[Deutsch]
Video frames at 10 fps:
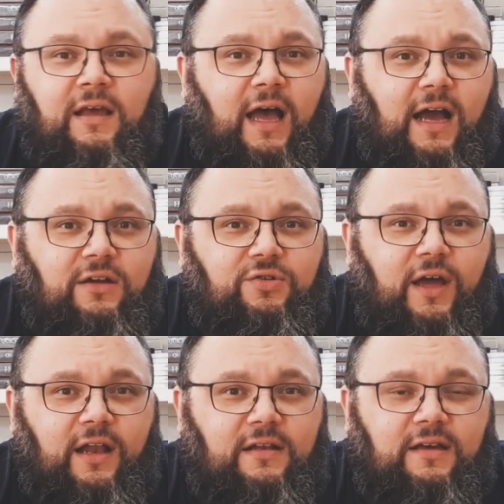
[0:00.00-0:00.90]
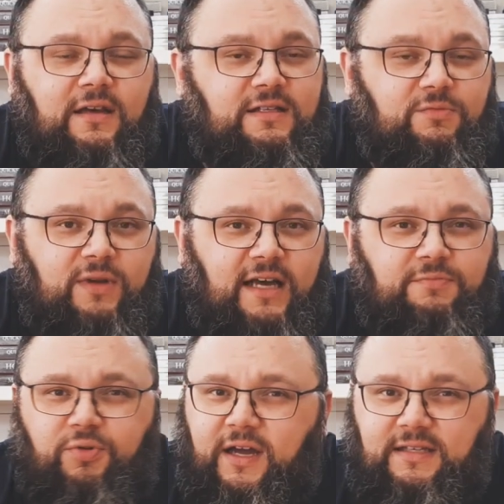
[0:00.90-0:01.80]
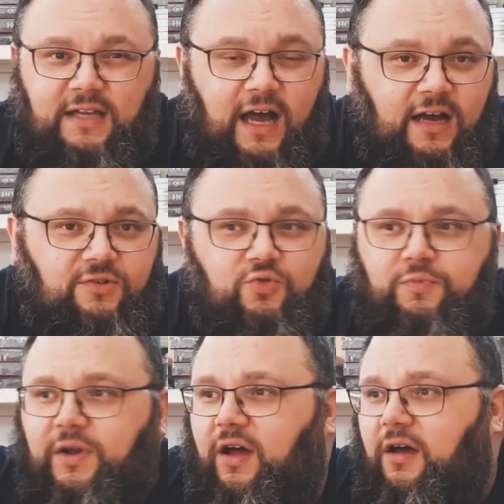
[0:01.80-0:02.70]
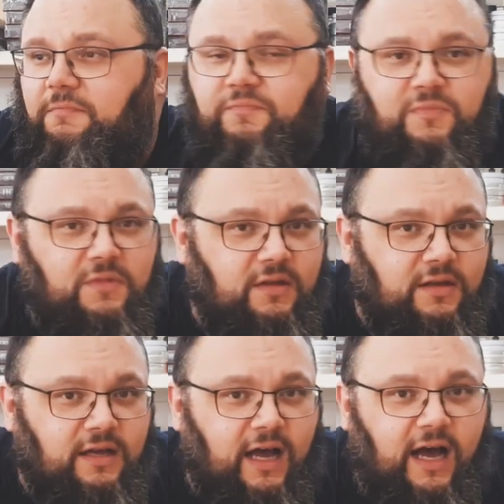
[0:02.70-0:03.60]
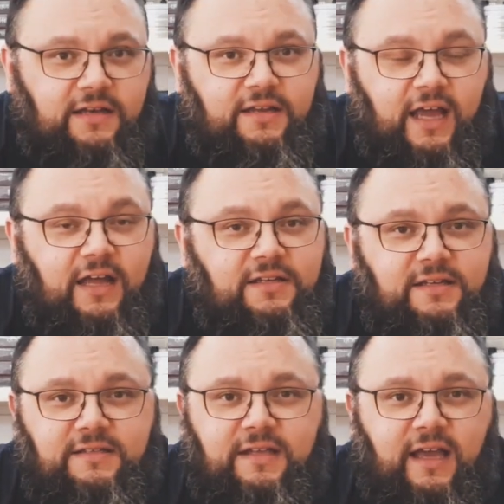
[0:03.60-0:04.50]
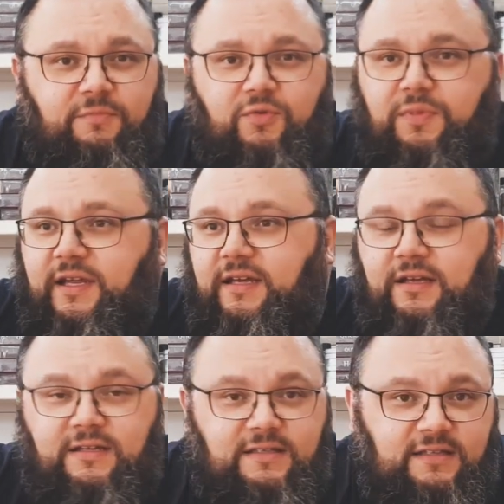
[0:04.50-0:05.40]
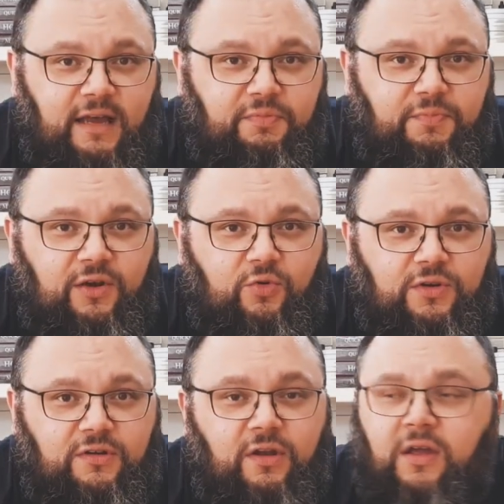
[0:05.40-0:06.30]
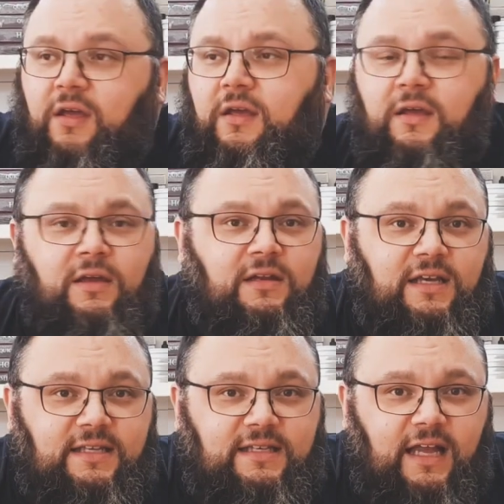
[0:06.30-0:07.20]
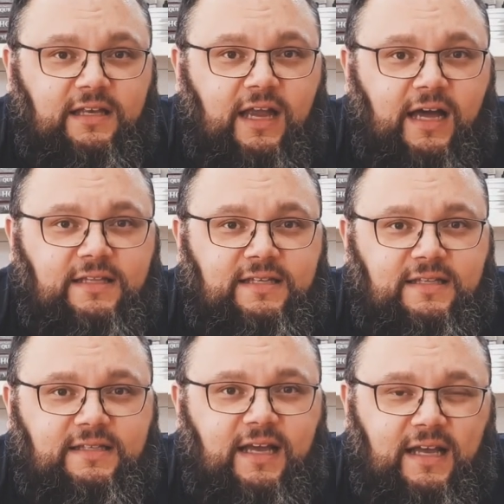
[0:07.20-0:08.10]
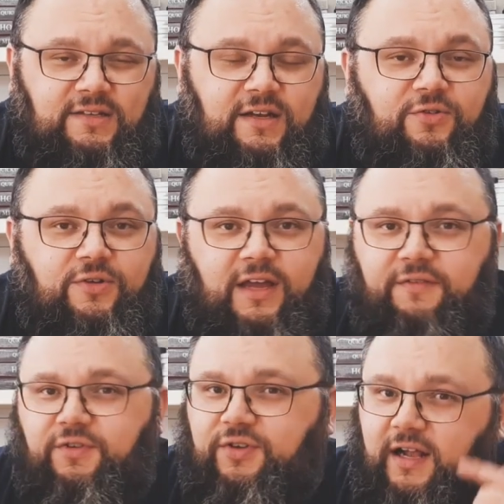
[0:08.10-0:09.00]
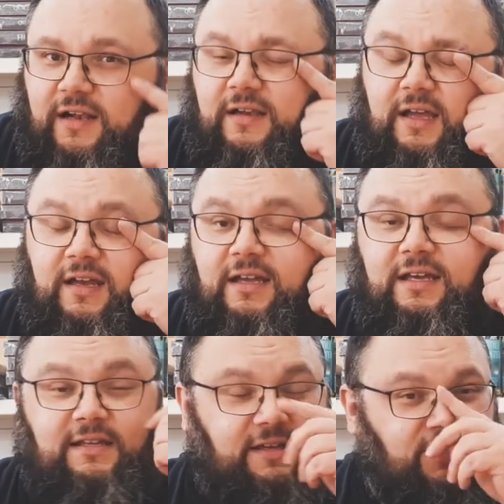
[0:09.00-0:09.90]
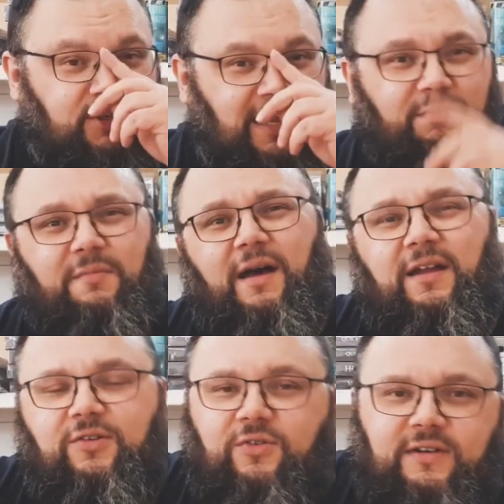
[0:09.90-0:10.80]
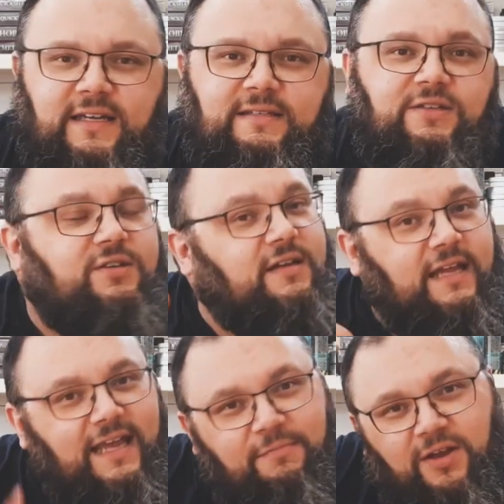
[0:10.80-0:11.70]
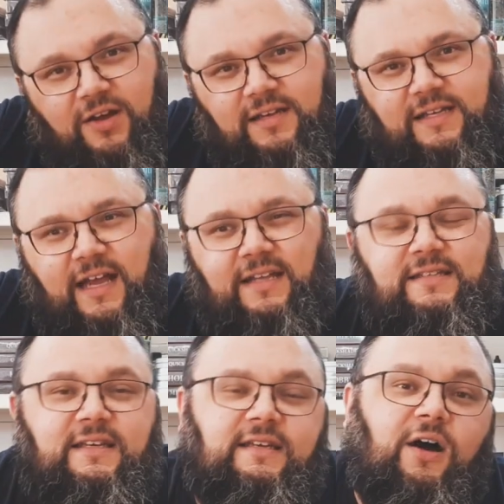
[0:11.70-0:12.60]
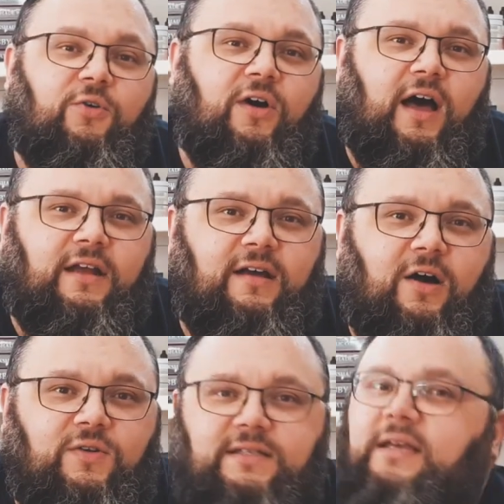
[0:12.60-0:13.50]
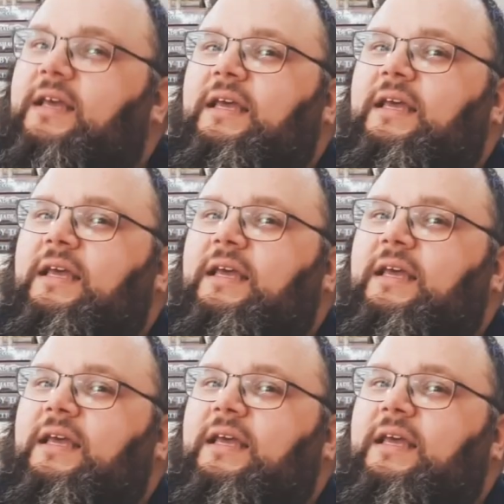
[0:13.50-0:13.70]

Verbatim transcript: aktuell äh, zum Nice Price, Arktrupler, ATRTs der Republik, Step-Piloten, die riskanten Einsätze. Also da könnt ihr eventuell einen richtigen Schnapper machen. Und das ist immer noch nicht alles. Ich hau noch einen raus.